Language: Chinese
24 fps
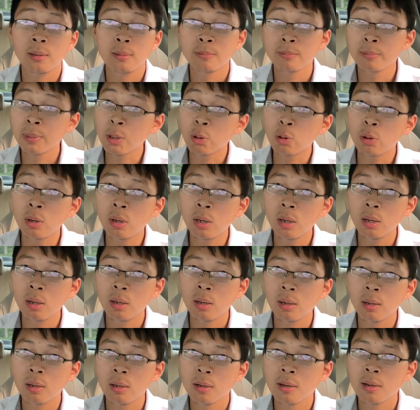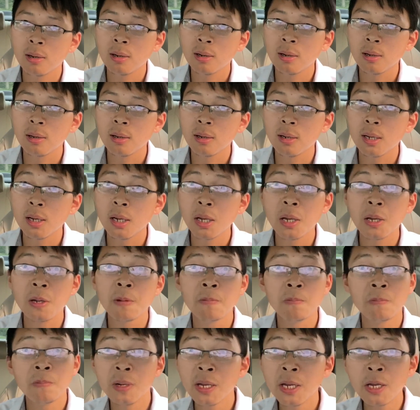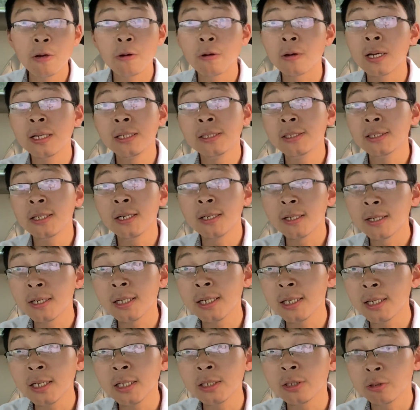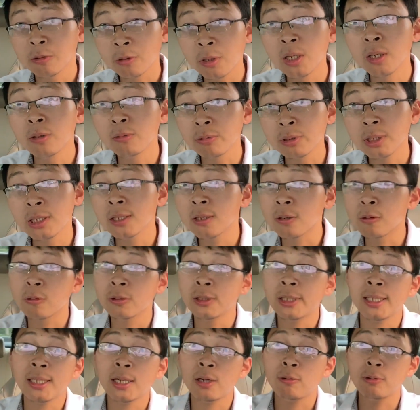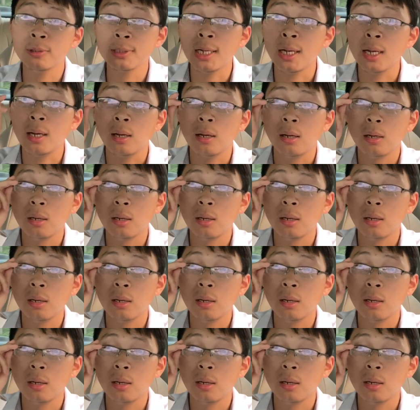美国没有跟任何一个有核武器的国家打过仗。